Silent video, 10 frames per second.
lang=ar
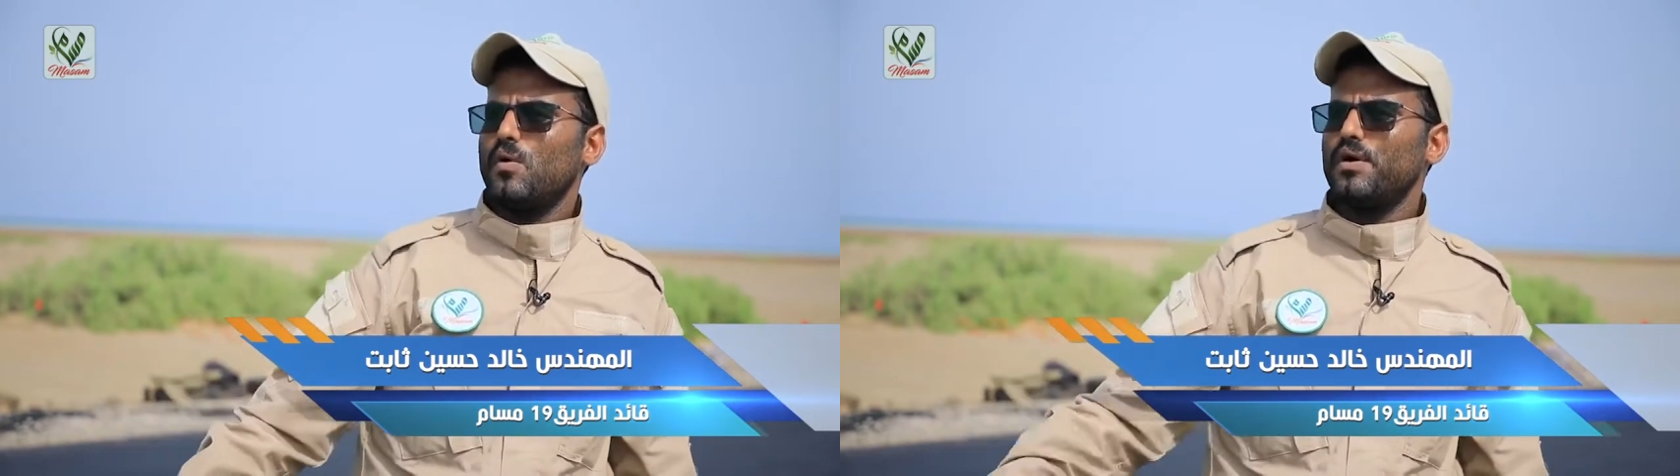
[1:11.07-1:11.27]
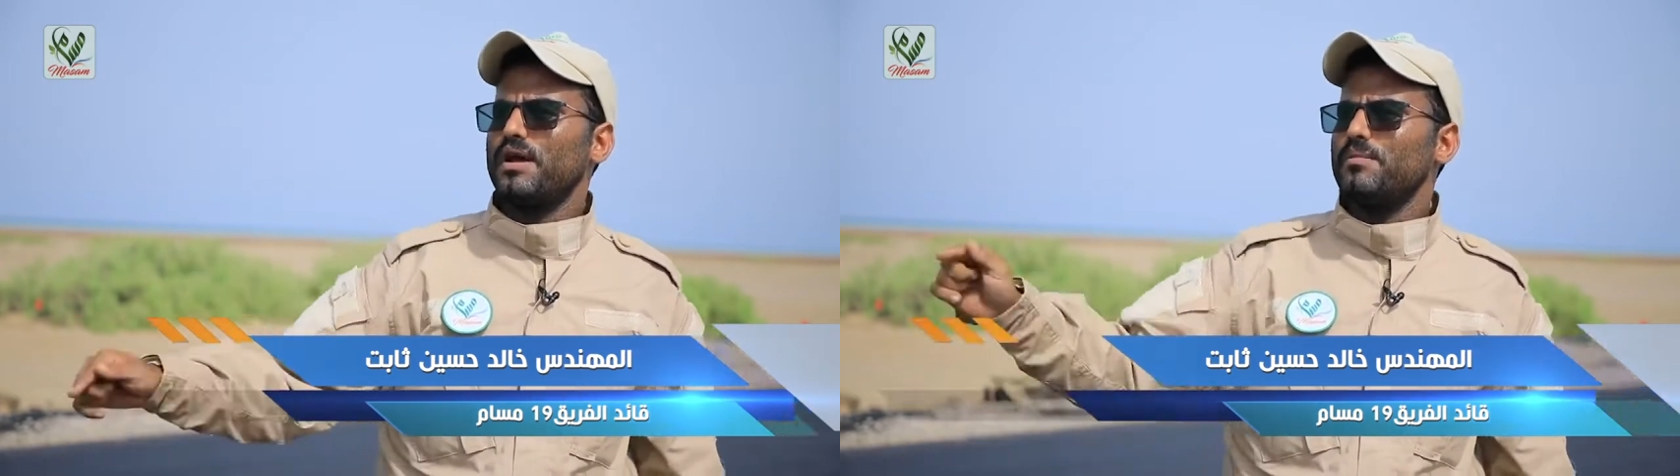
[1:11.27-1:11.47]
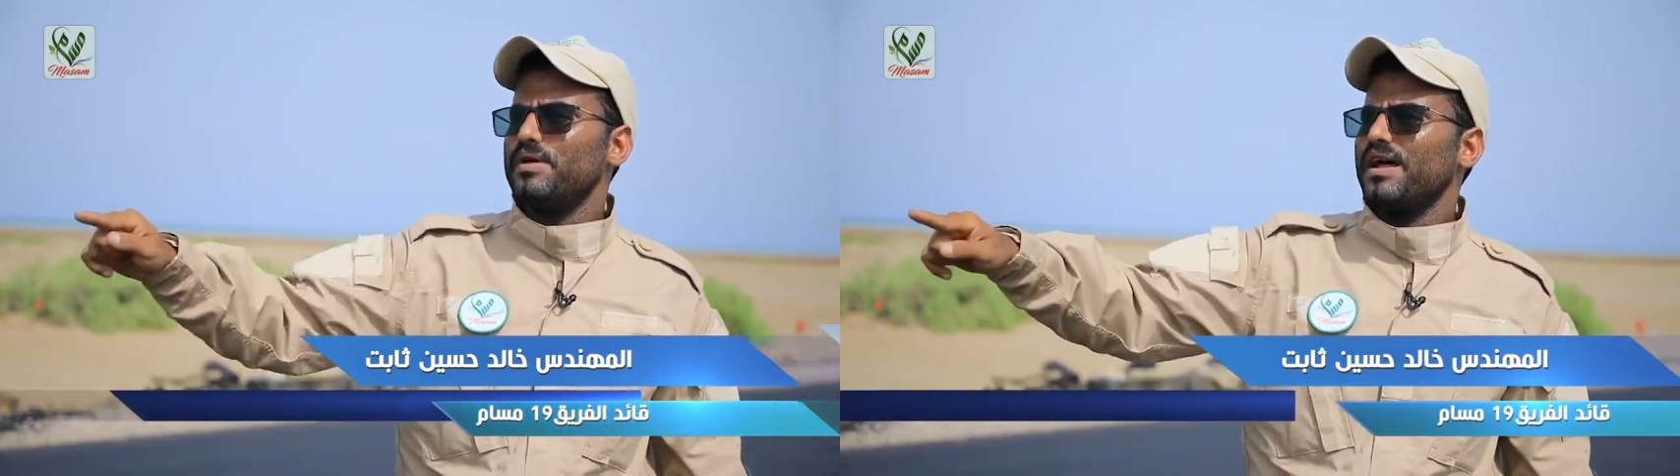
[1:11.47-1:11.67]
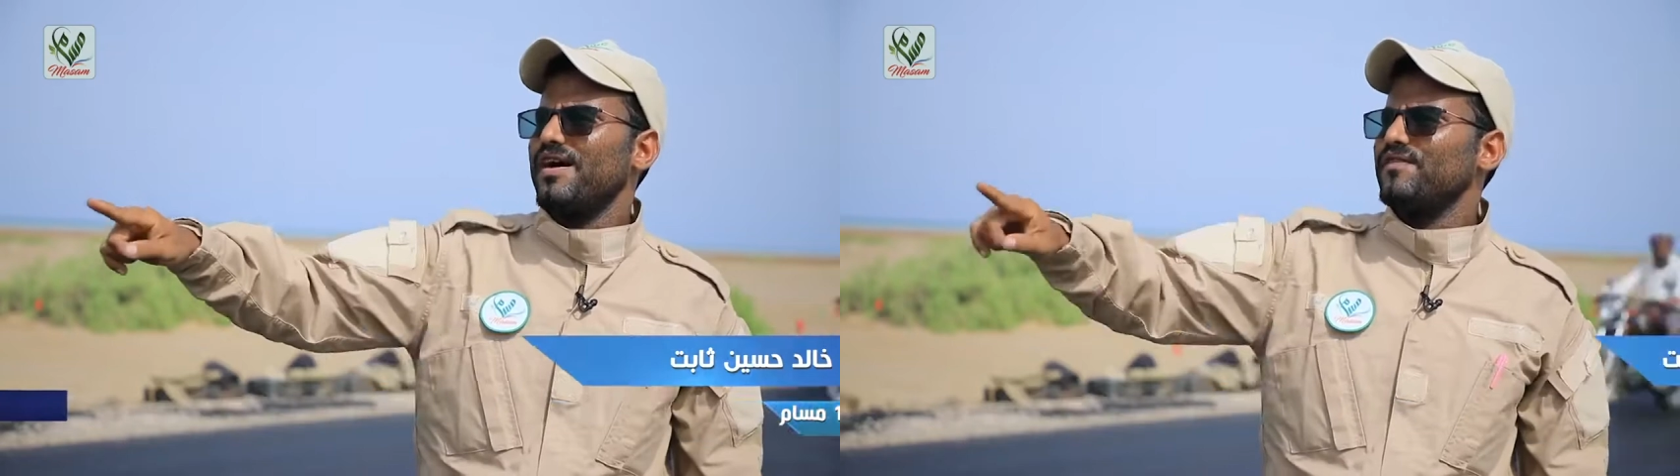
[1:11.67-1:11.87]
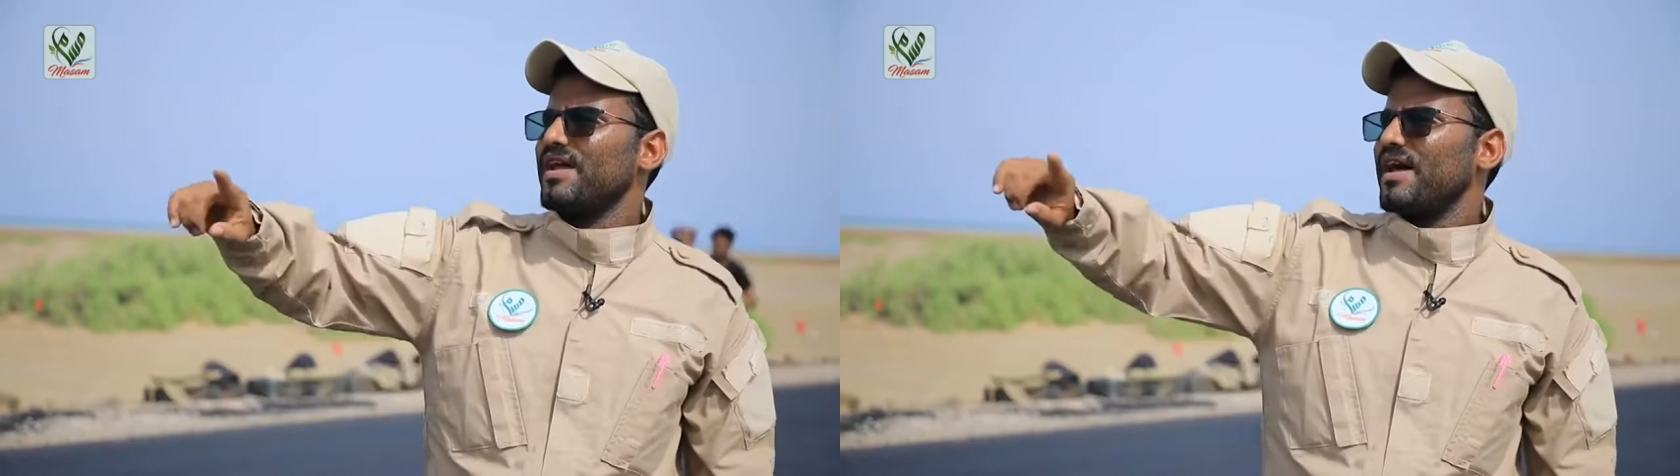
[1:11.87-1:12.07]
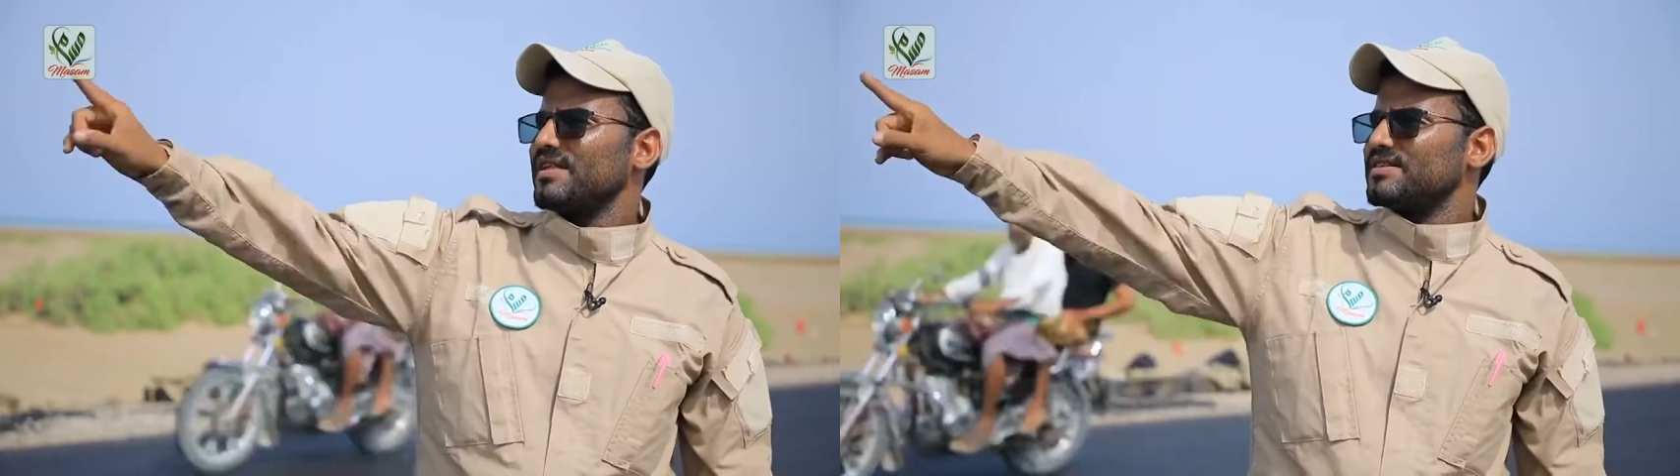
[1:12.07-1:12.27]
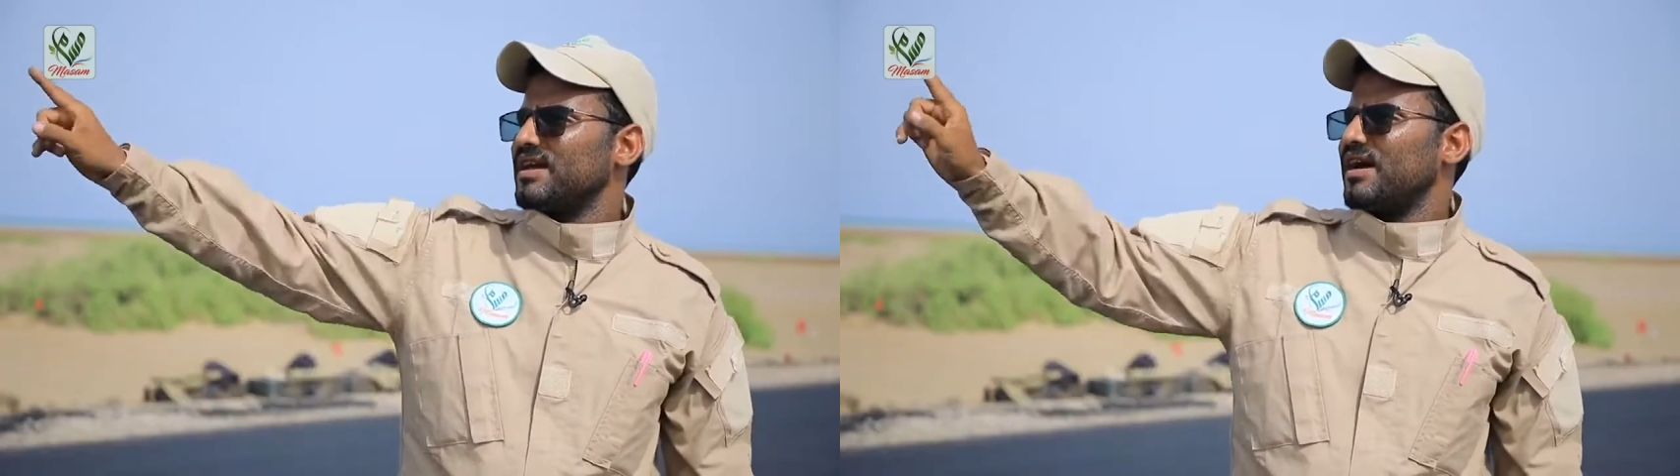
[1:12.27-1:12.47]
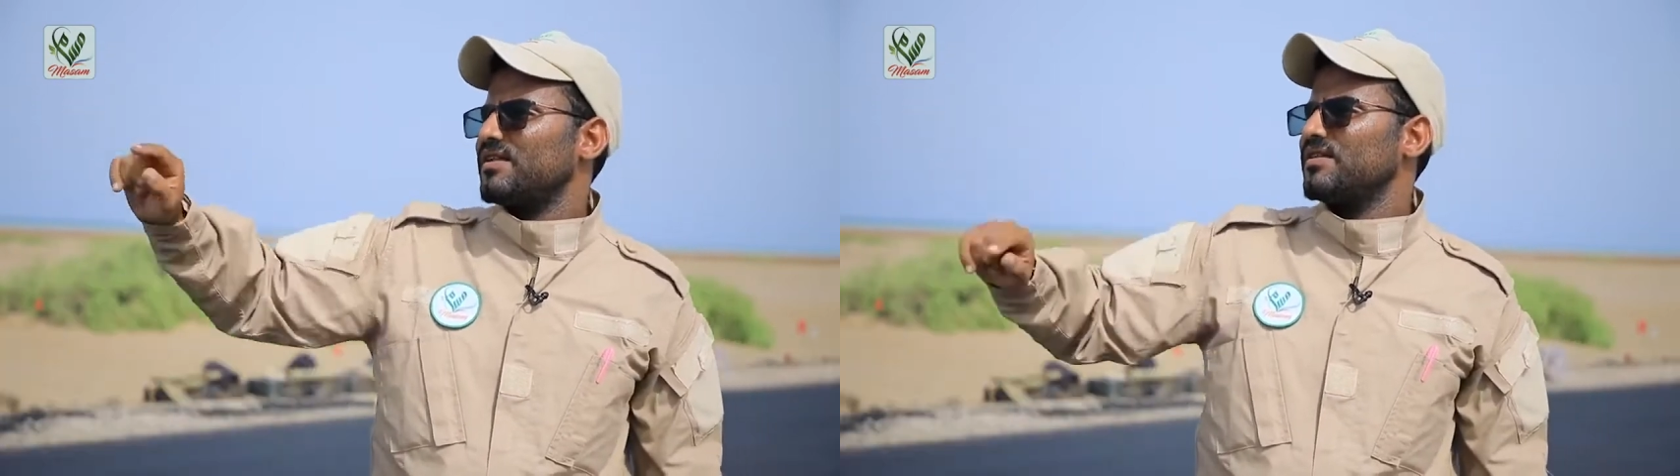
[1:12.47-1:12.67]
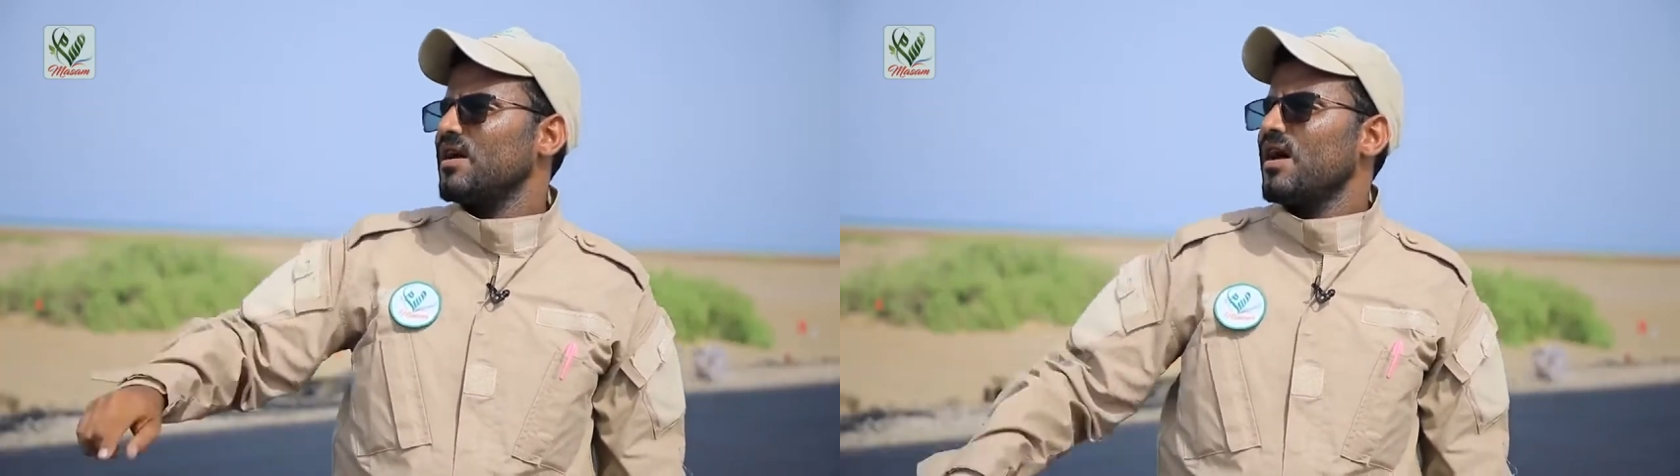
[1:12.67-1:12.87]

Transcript: ونامنها في هذا الساحل